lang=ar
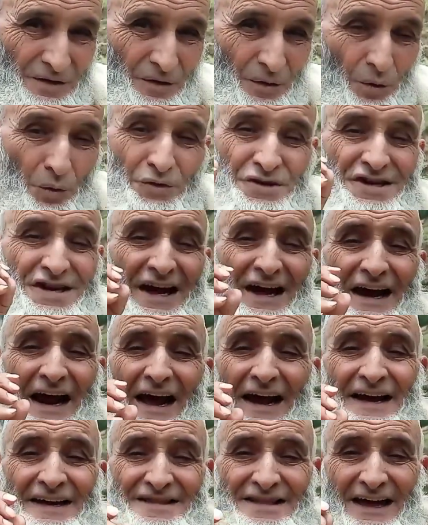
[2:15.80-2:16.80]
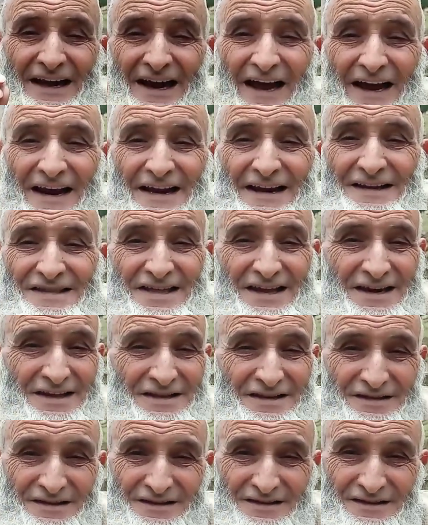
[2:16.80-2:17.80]
ورد شي راه يختار غيلي
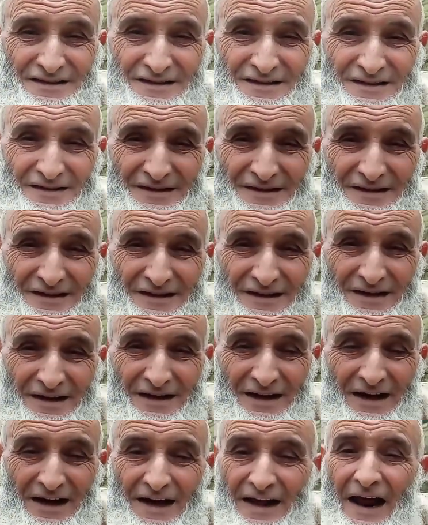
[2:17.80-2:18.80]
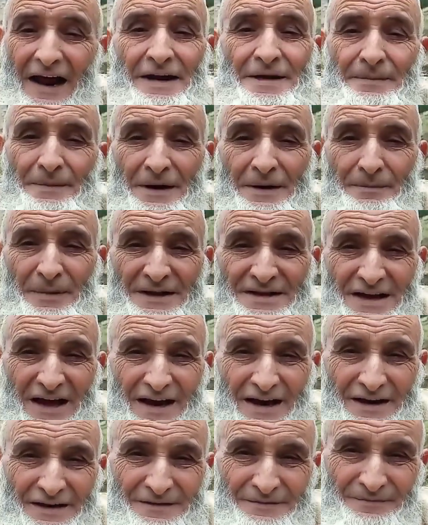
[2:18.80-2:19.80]
تريد راك من
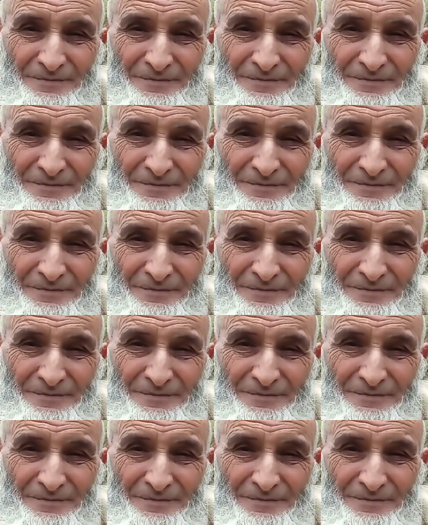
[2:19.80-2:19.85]
مثلا